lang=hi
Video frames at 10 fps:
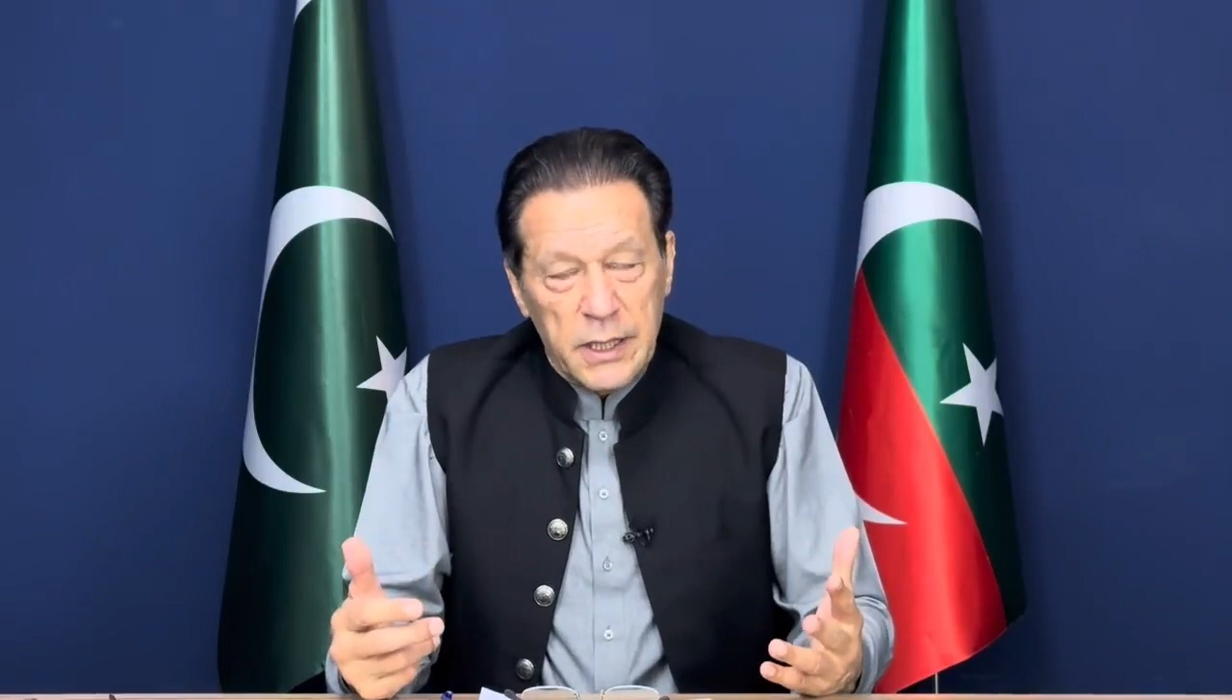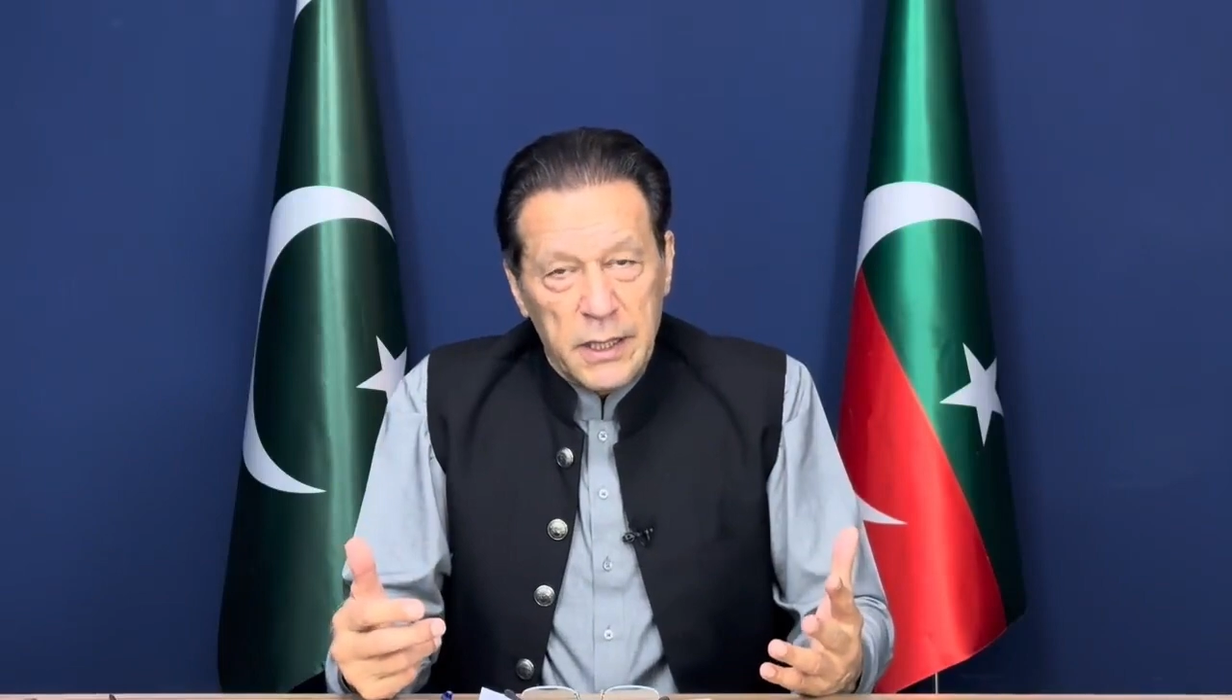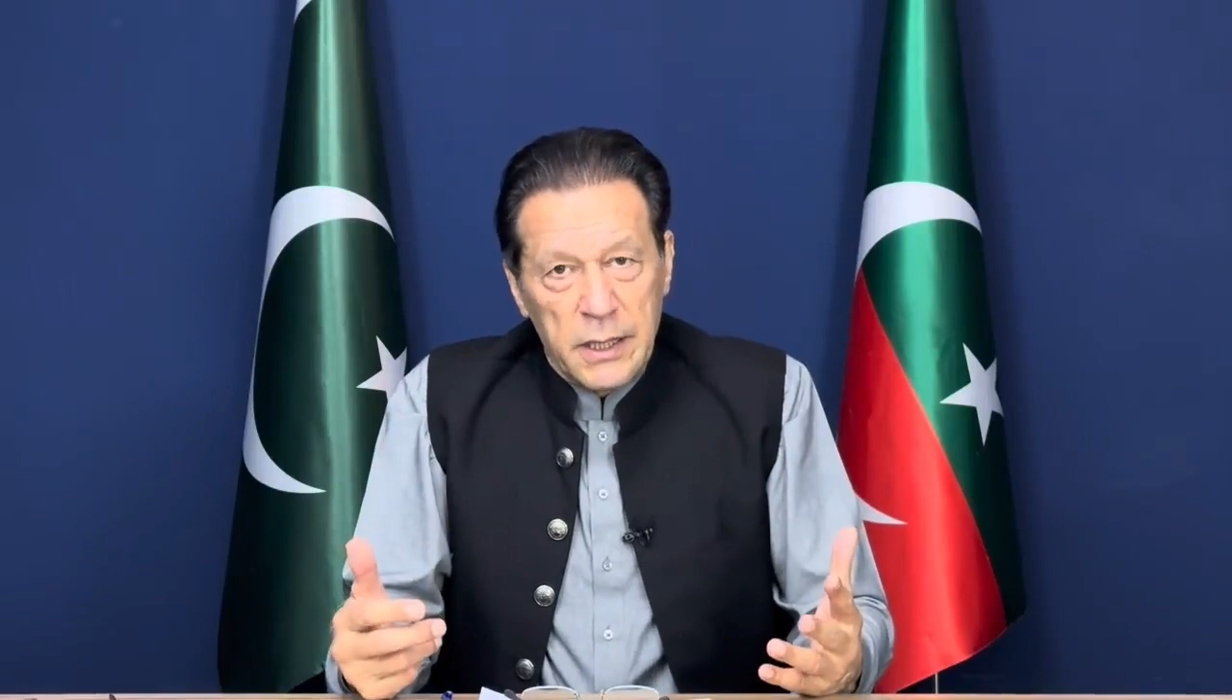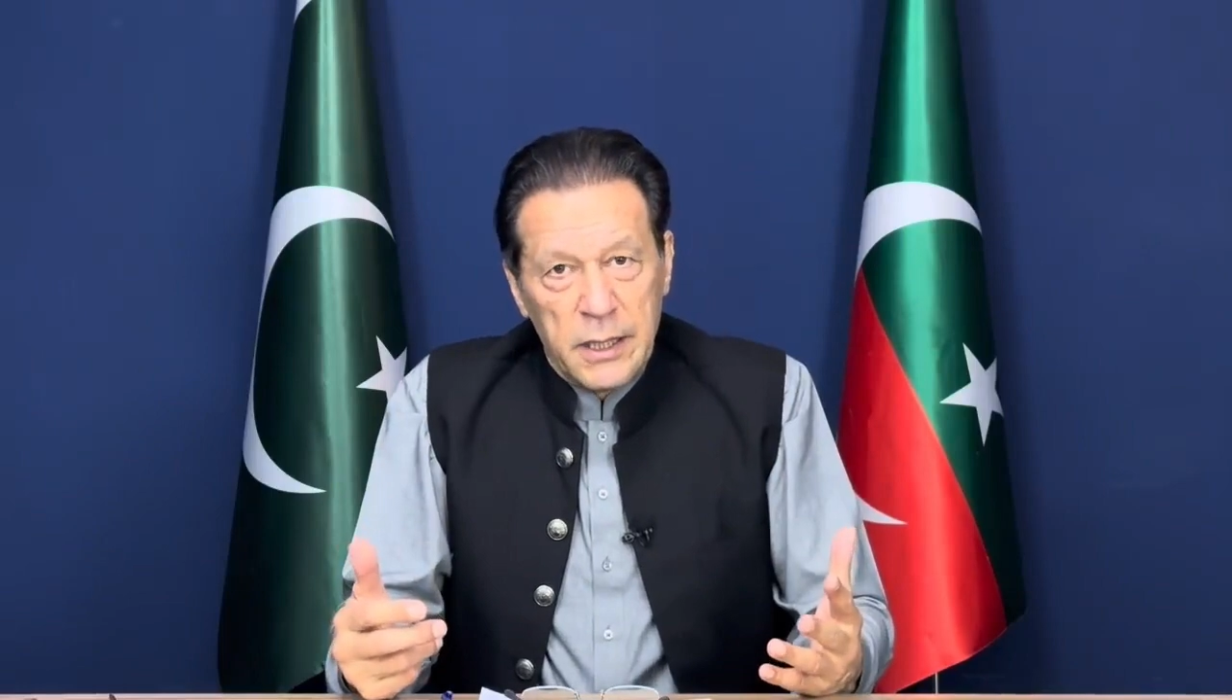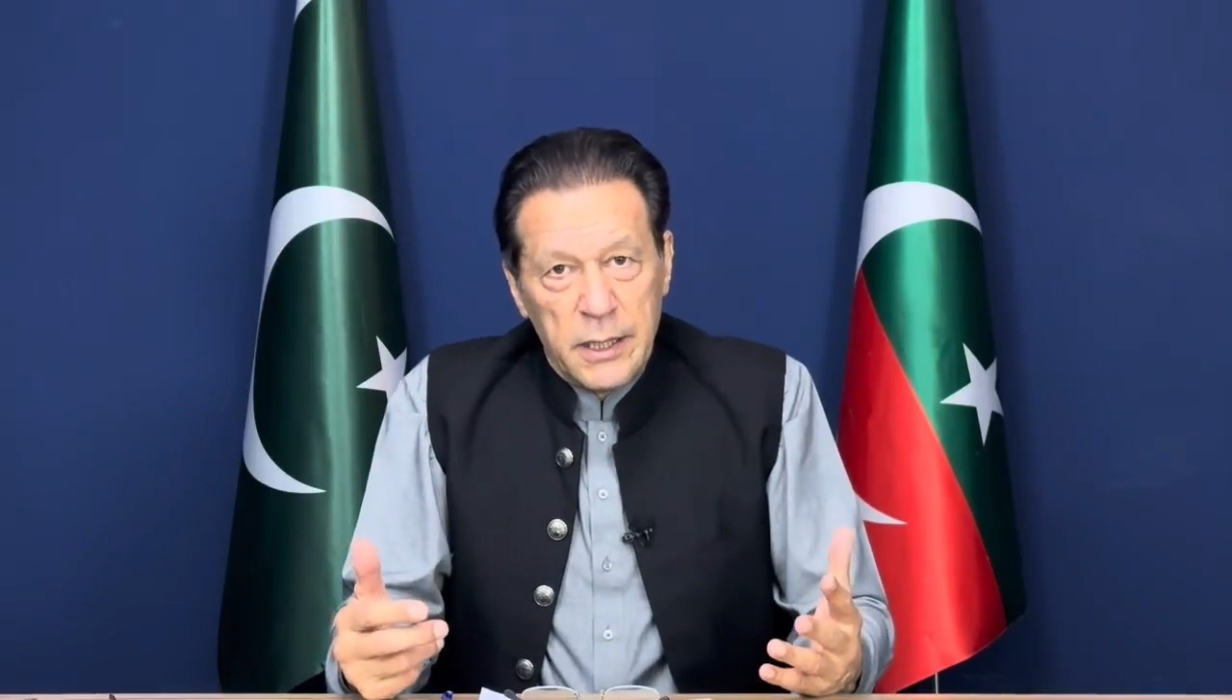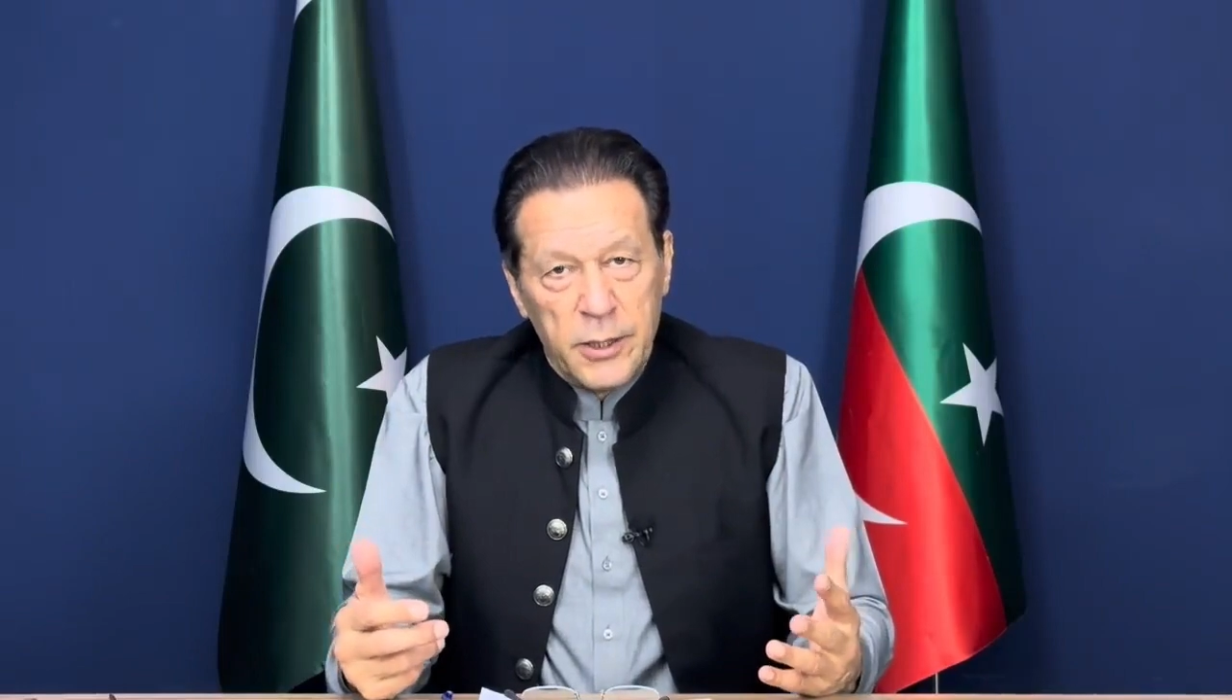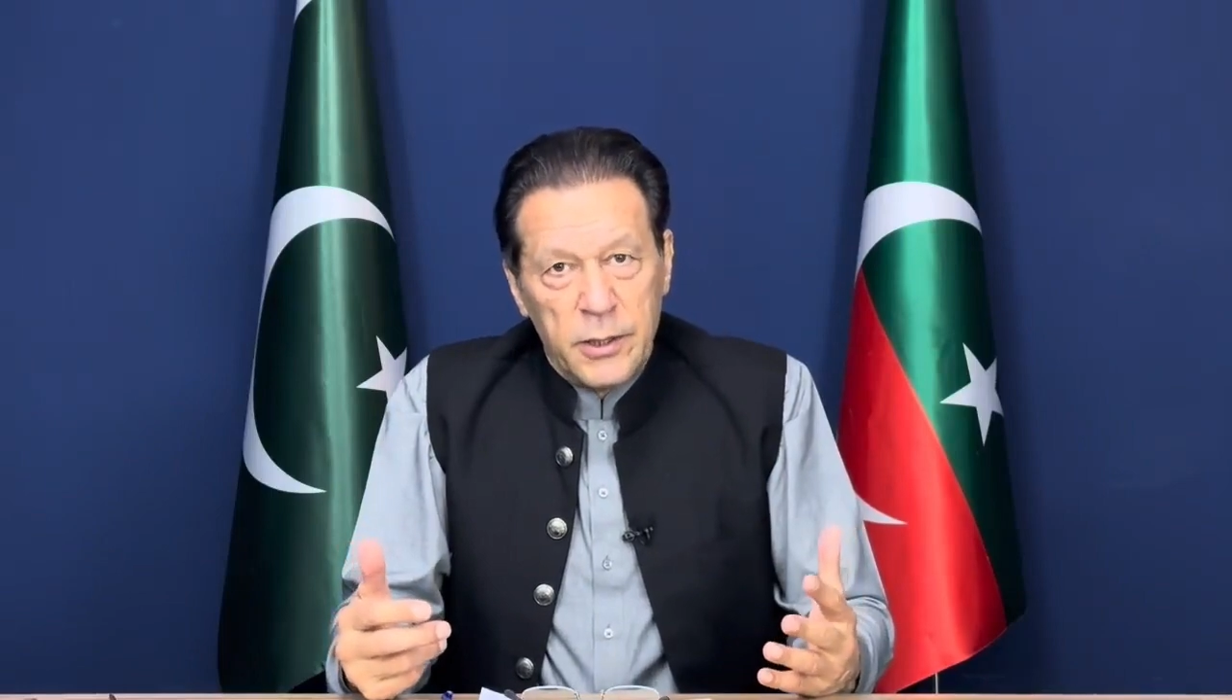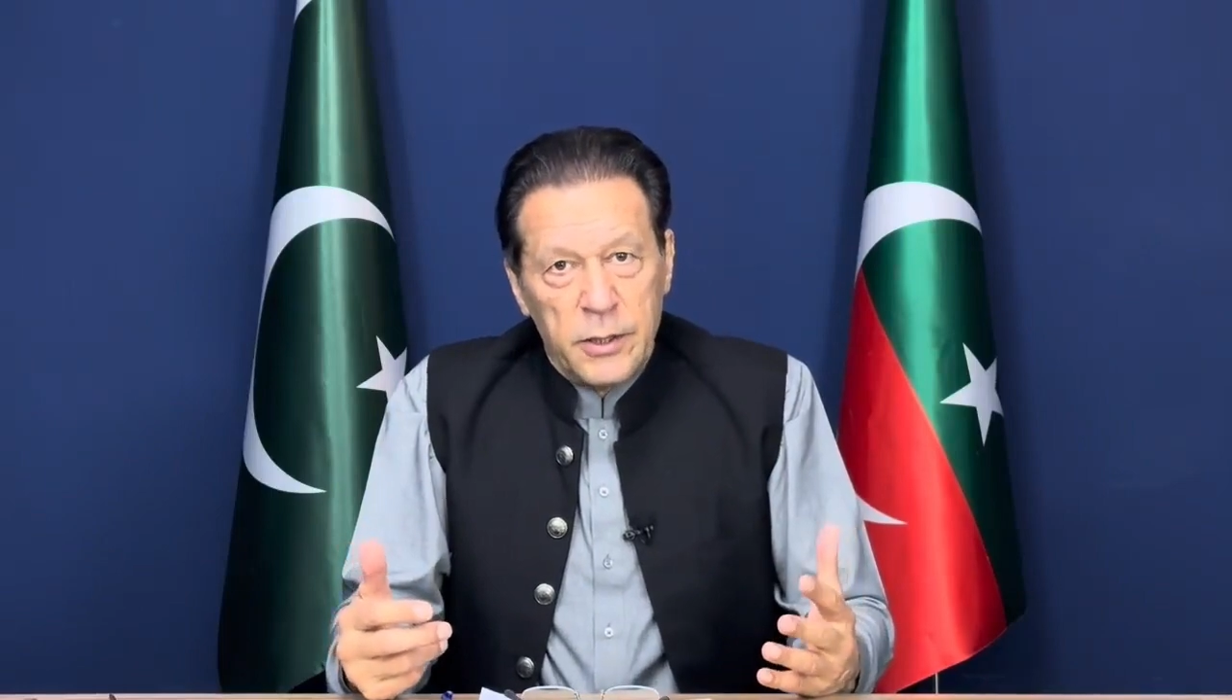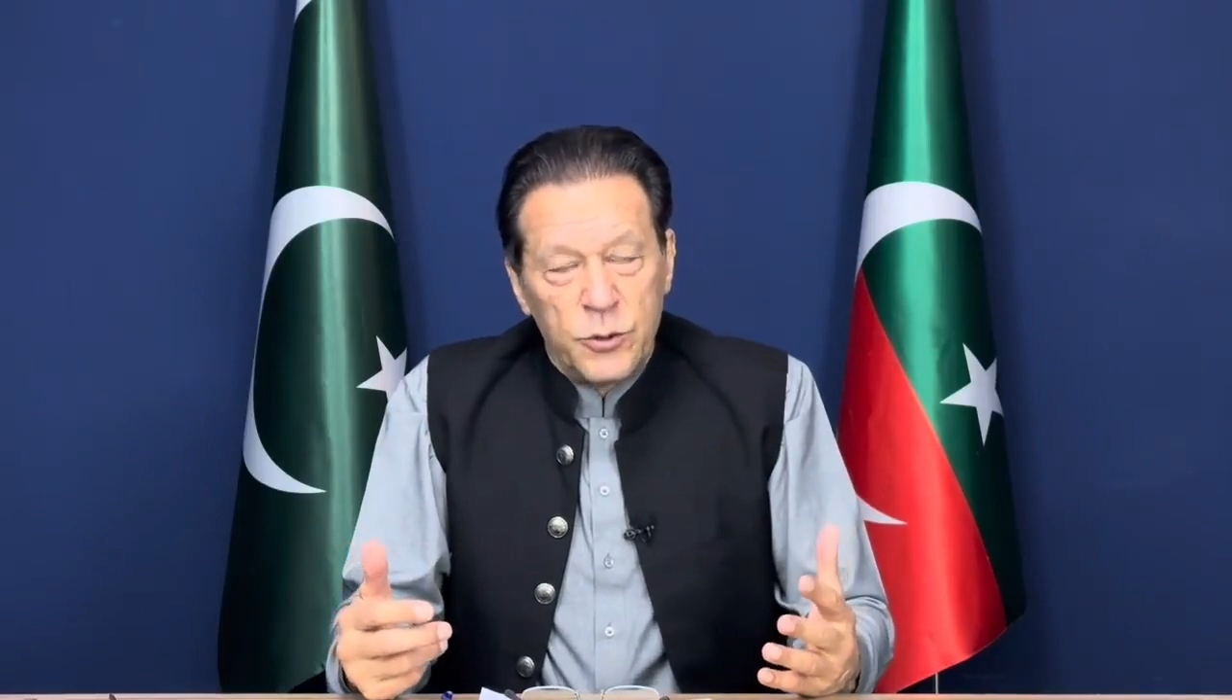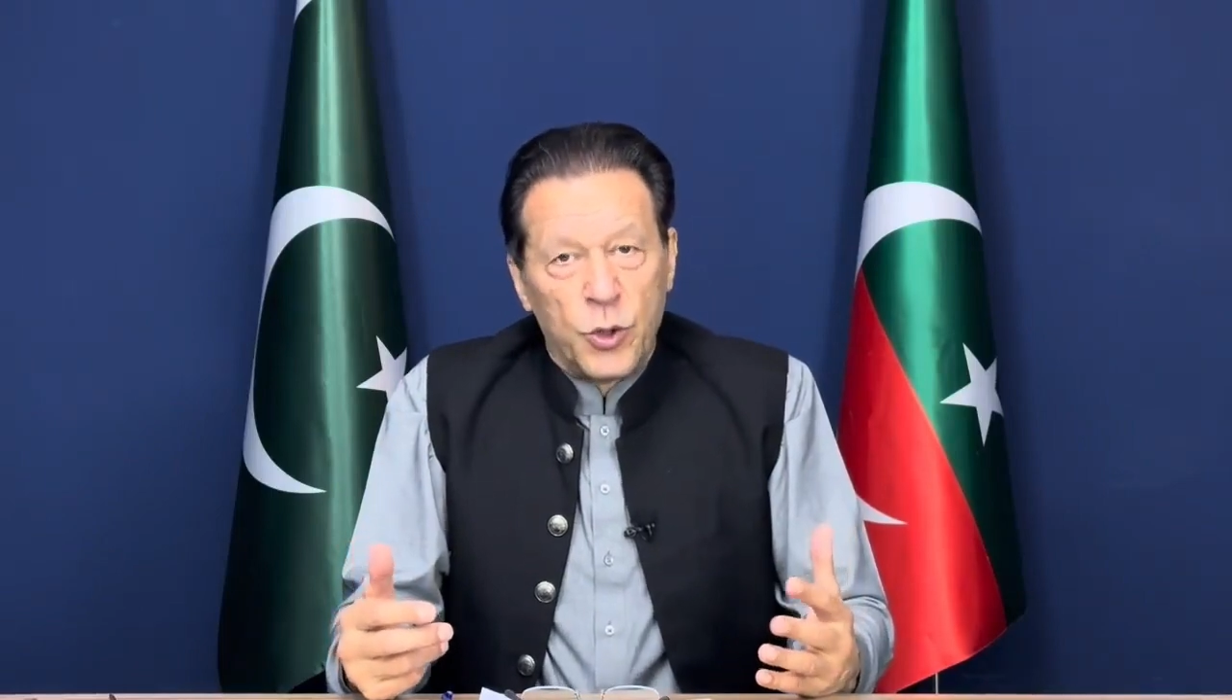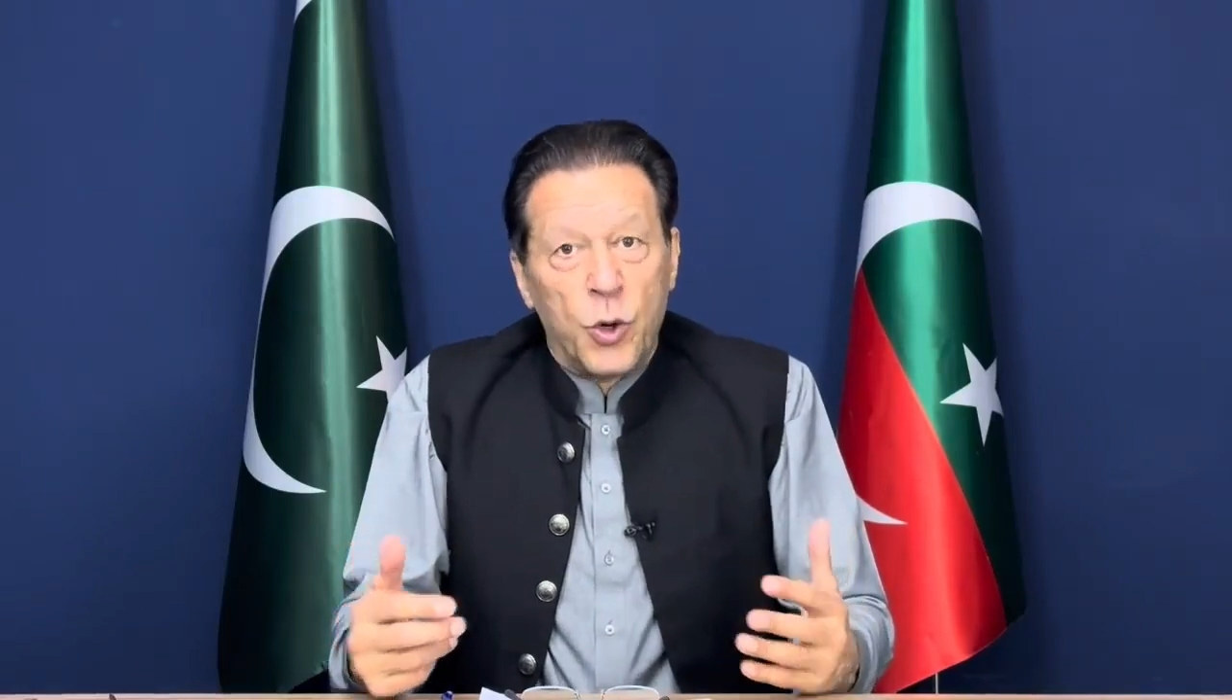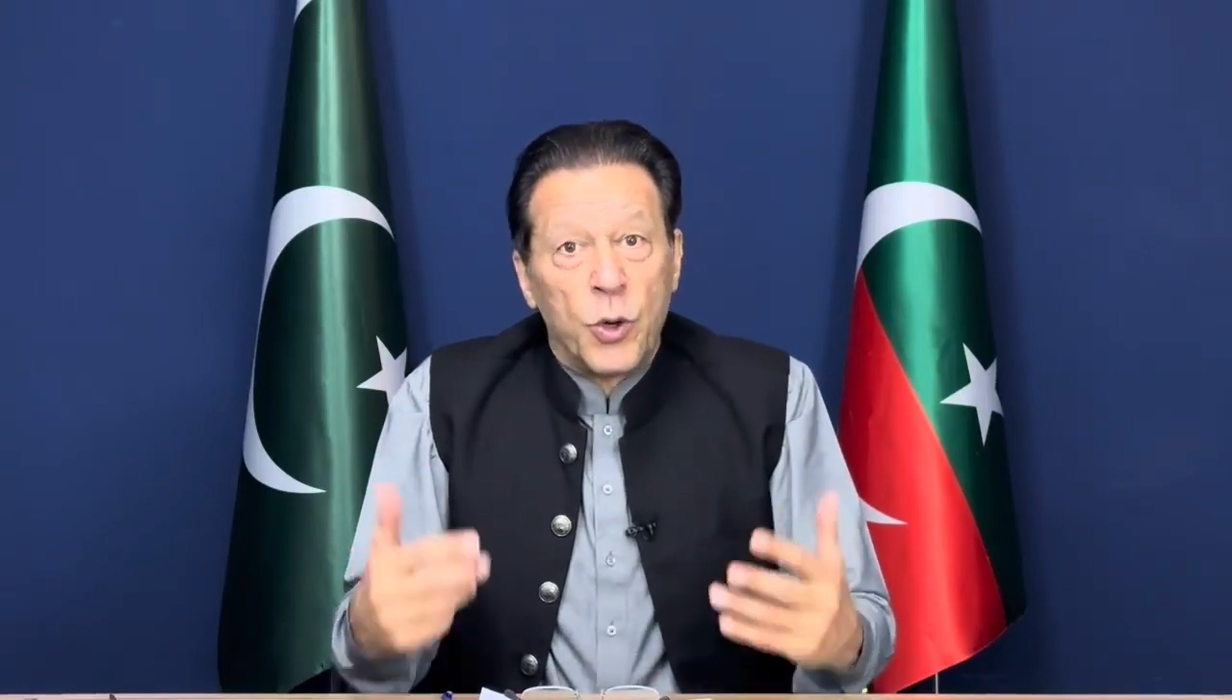थे जो